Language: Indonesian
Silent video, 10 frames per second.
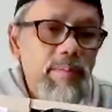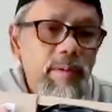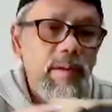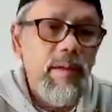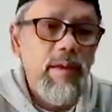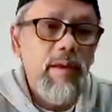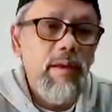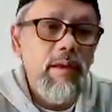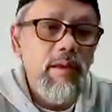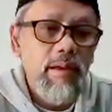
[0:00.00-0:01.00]
seperti
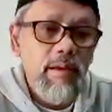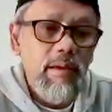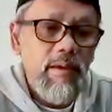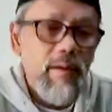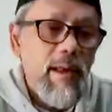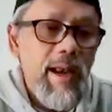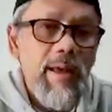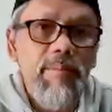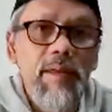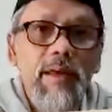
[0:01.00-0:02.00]
ini
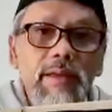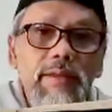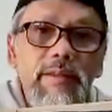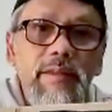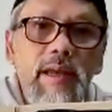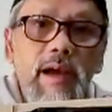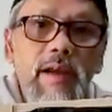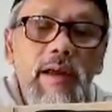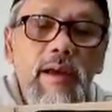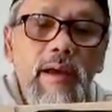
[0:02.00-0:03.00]
dalamnya isinya
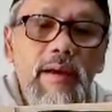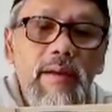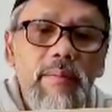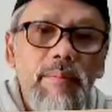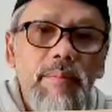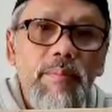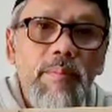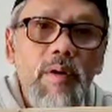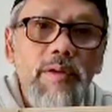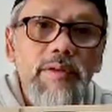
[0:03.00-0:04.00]
ada
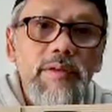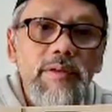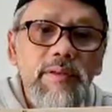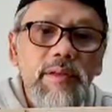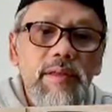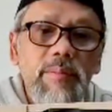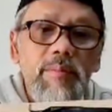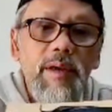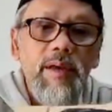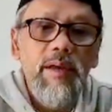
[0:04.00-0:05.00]
box
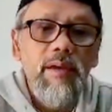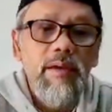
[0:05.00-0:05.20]
hitam ini